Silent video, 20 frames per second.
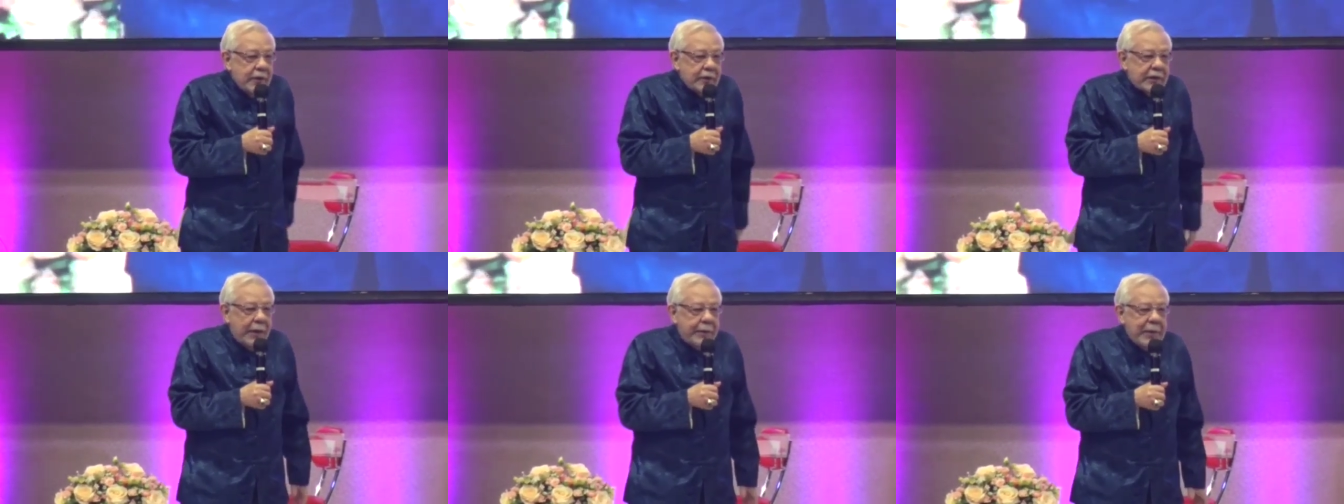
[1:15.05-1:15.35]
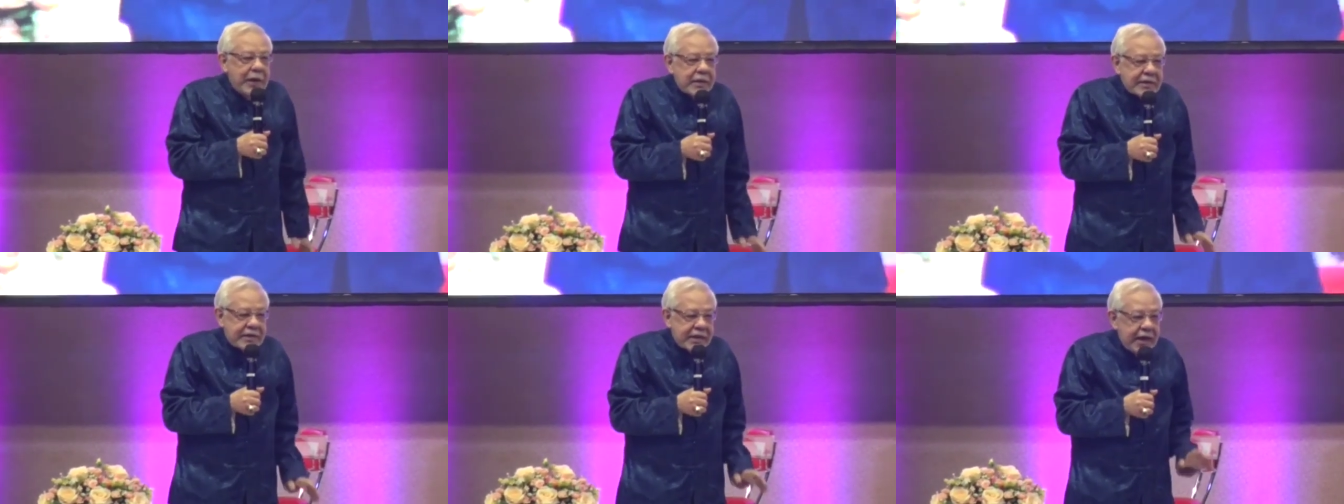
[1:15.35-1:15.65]

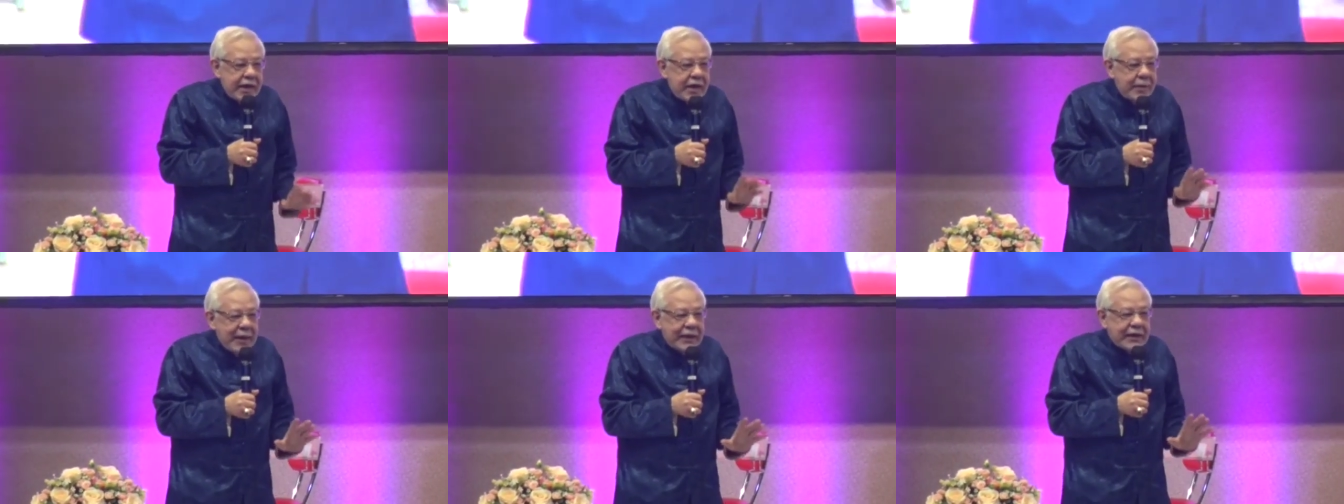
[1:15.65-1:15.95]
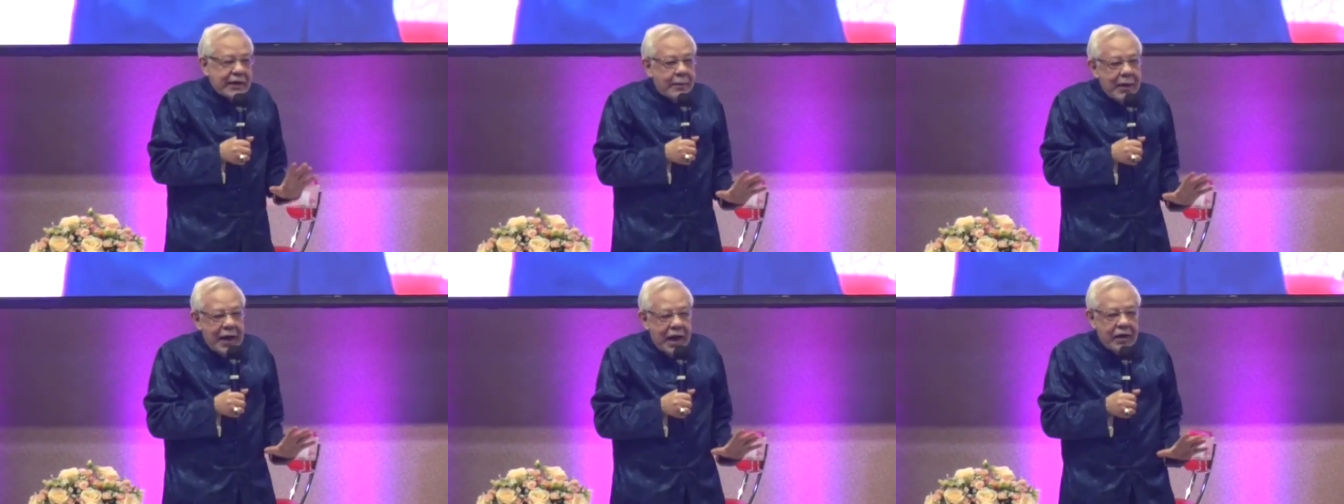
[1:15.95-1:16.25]
Tapi saya
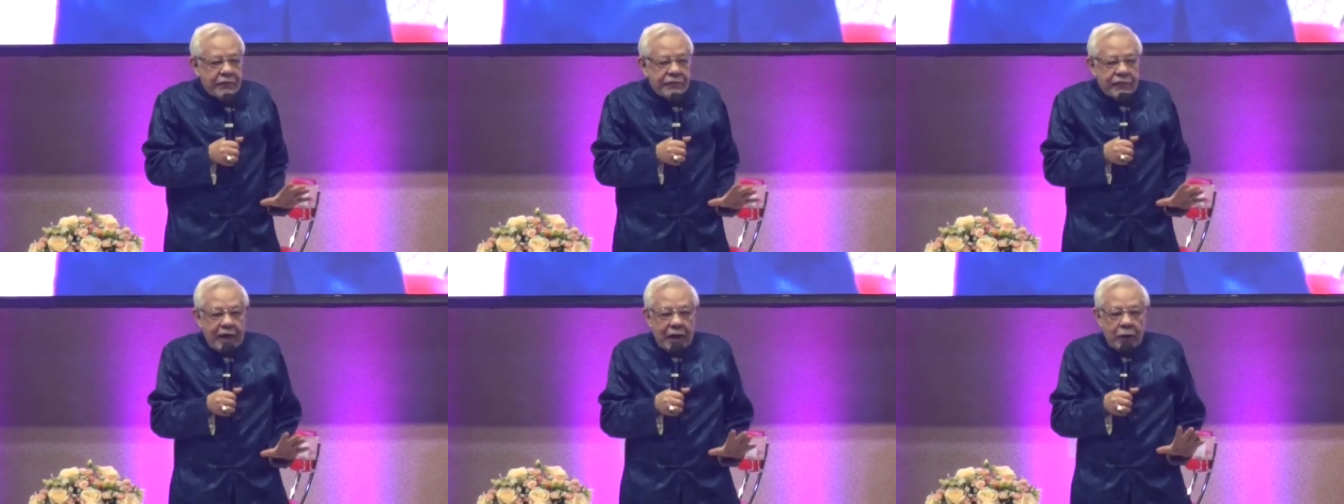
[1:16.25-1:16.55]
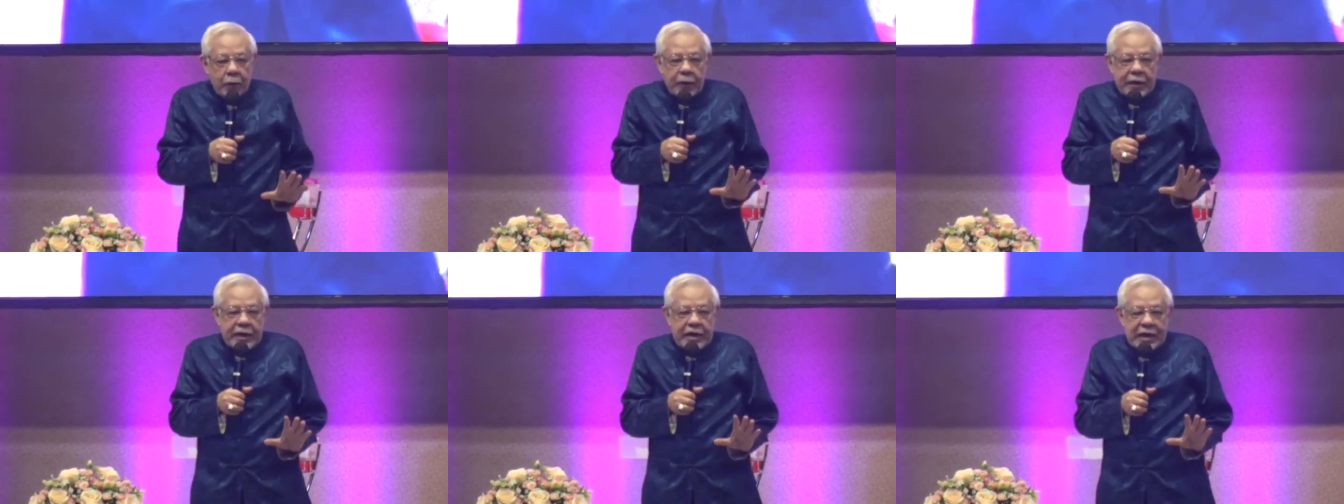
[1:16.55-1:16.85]
diminta maaf,
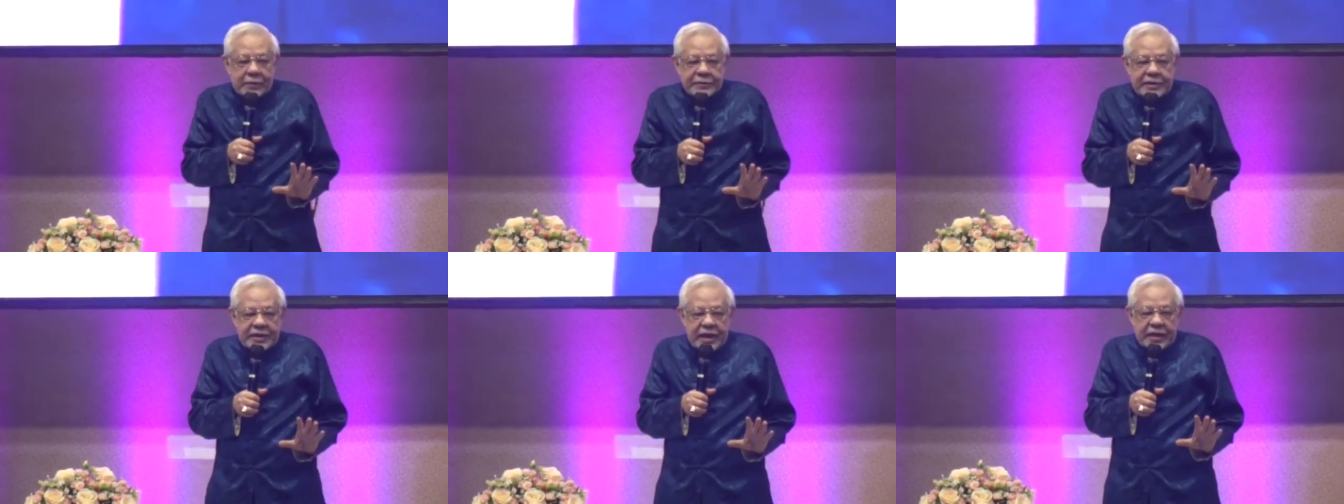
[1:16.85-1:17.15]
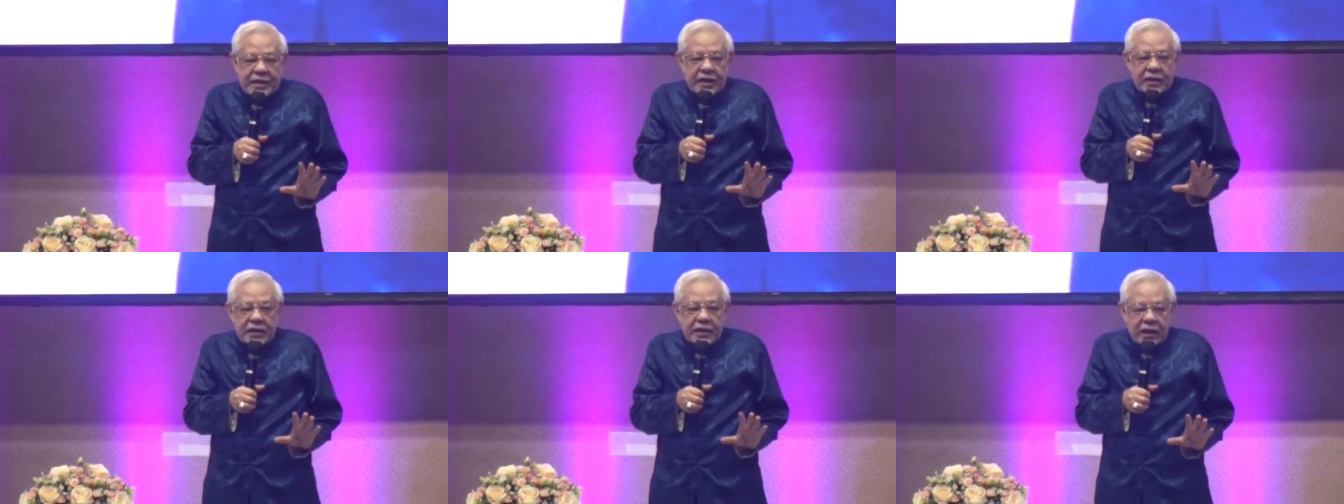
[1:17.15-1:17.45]
lagu ini nggak bisa
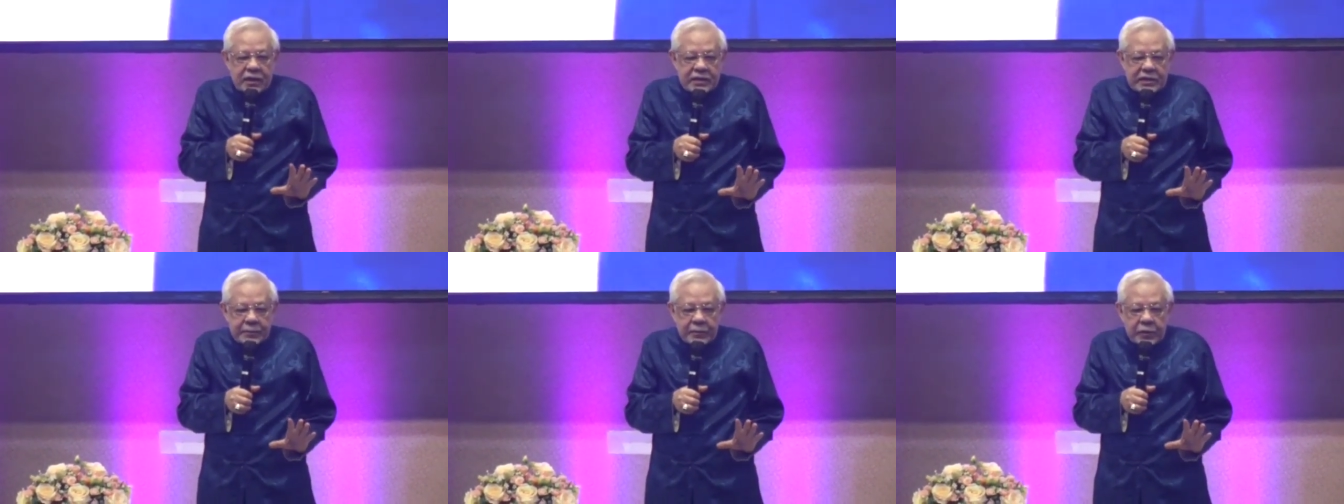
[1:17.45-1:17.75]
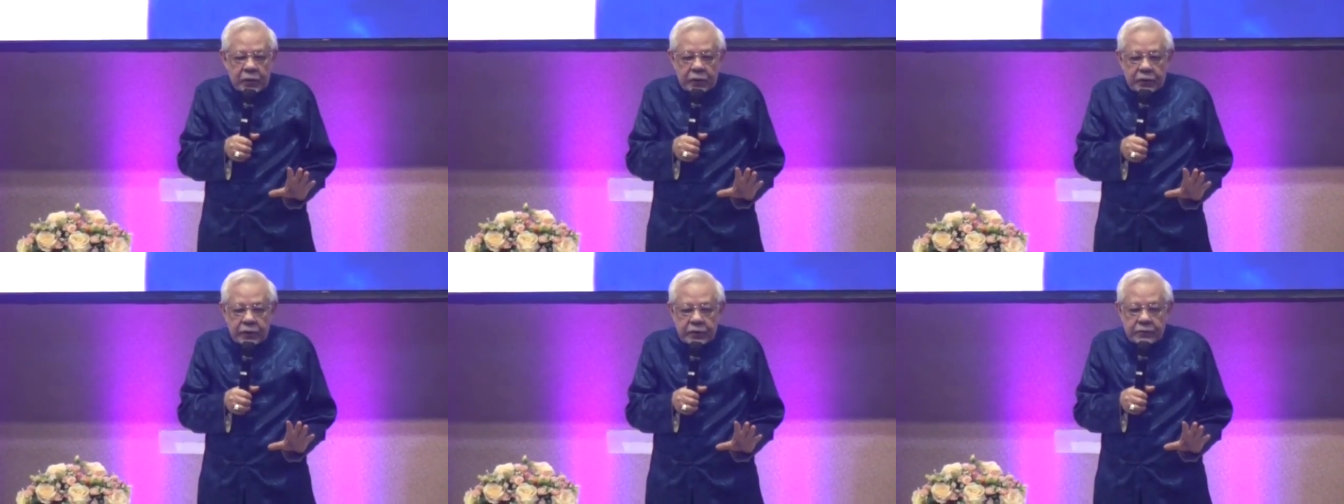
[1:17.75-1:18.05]
nyanyikan dengan
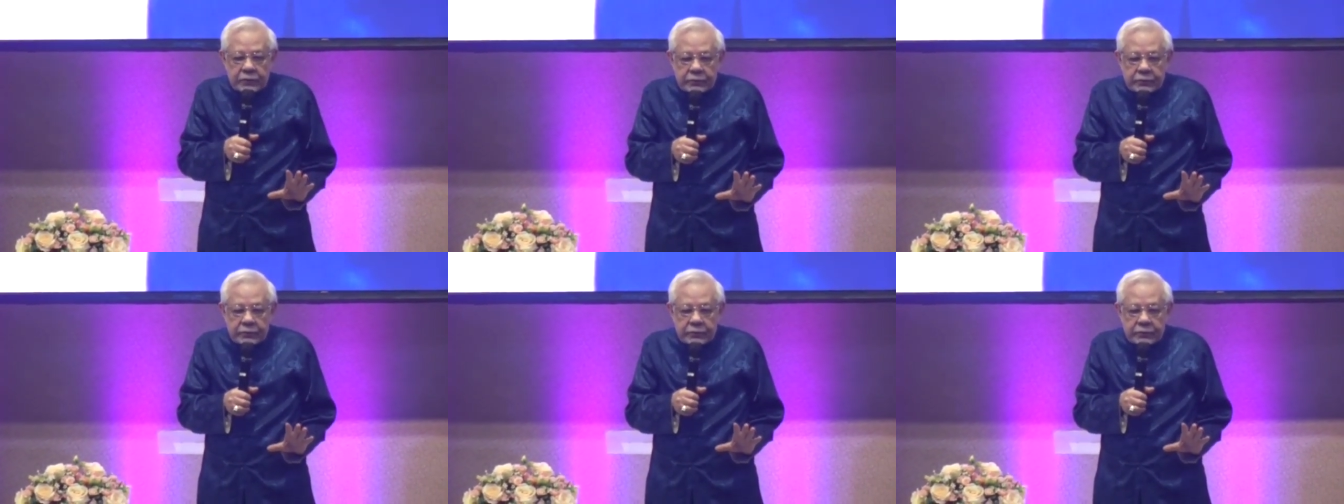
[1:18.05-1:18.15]
cemberut.